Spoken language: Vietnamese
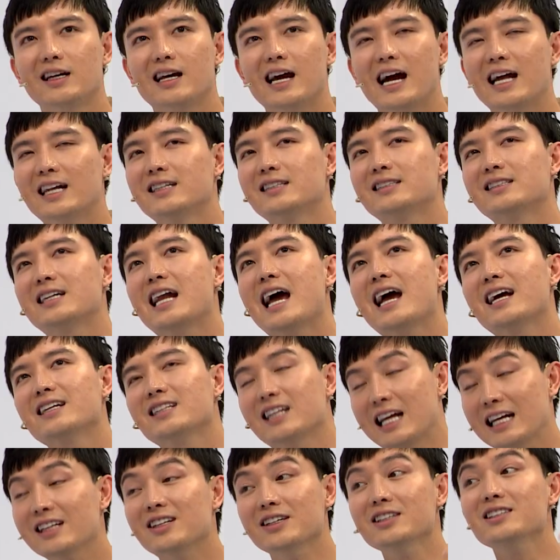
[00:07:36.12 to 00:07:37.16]
anh đang
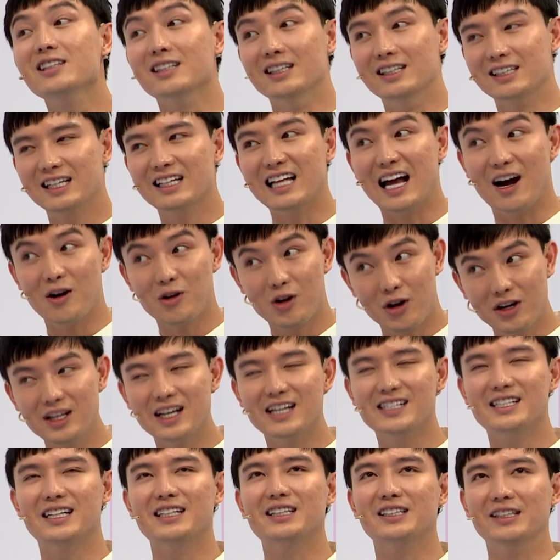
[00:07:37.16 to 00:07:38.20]
anh tưởng tượng nha, Thảo nói thì
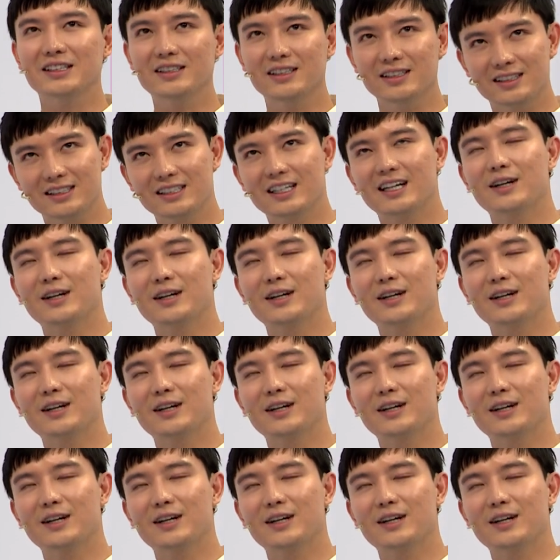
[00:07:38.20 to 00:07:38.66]
anh sẽ tưởng tượng